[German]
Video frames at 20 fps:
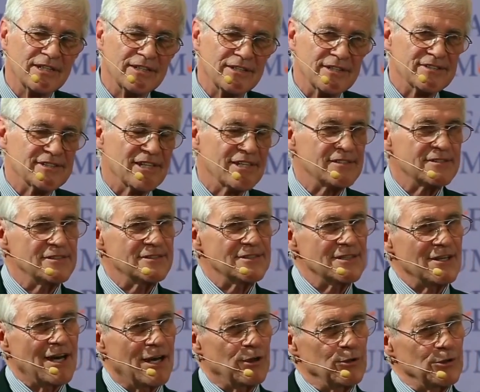Das heißt,
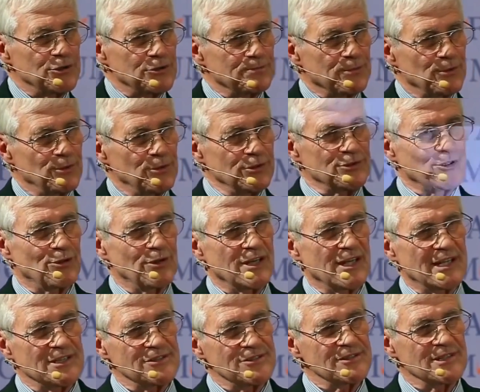dieser Ausspruch
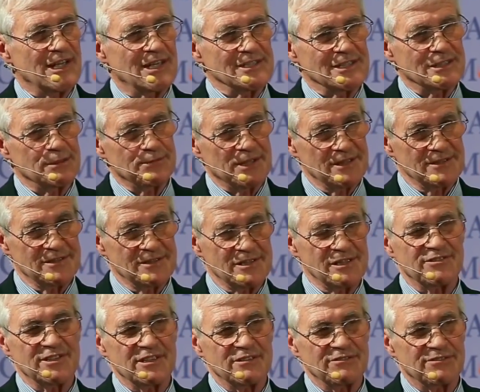Toleranz und Akzeptanz
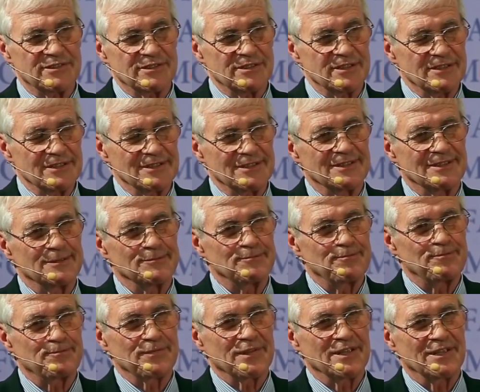ist vergiftet.
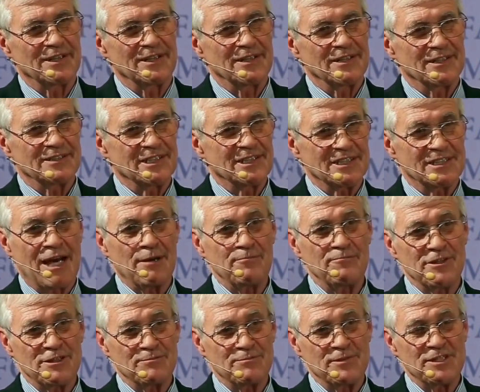Da
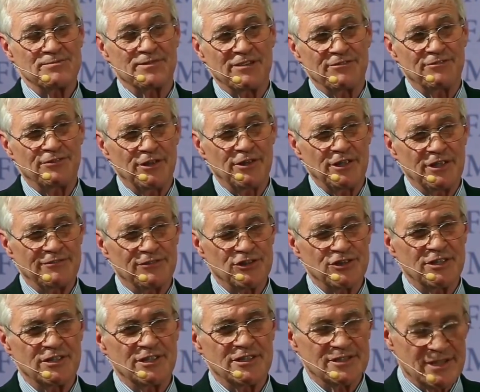haben wir es mit zwei völlig
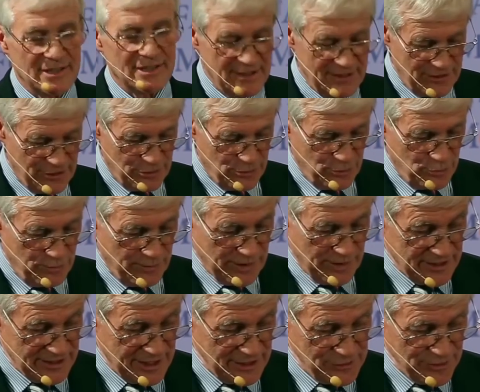verschiedenen Sachen zu tun.
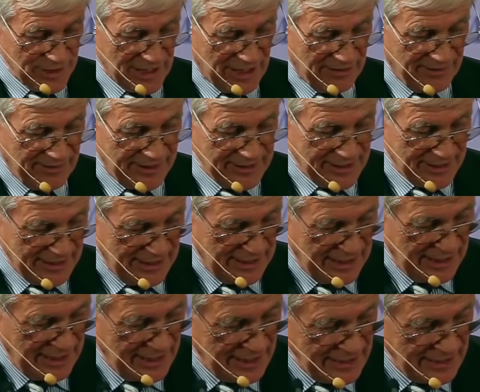Es geht sogar weiter.